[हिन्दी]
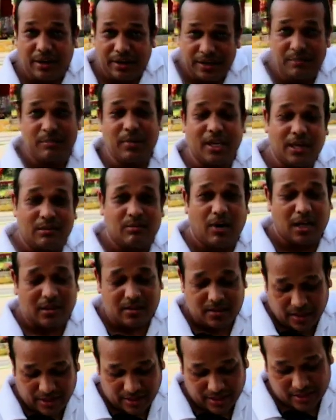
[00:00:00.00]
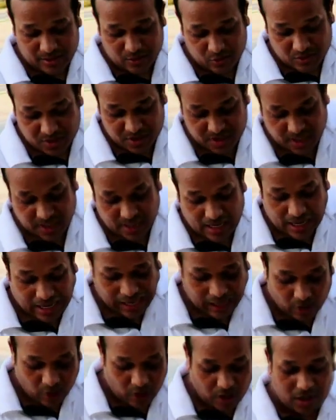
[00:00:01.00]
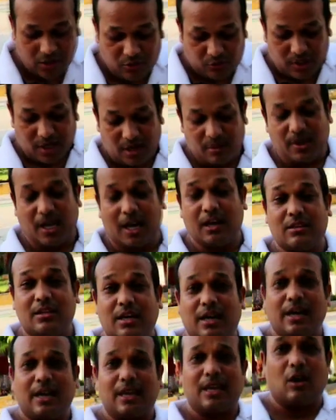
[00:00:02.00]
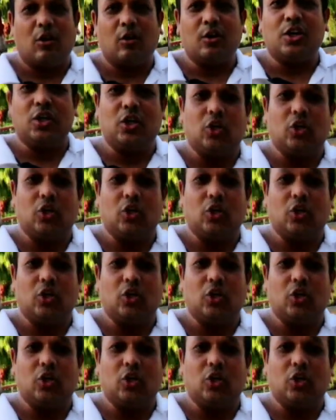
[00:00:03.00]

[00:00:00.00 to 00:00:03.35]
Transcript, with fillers: रिम की बात करें तो ये एलॉय व्हील में आता है और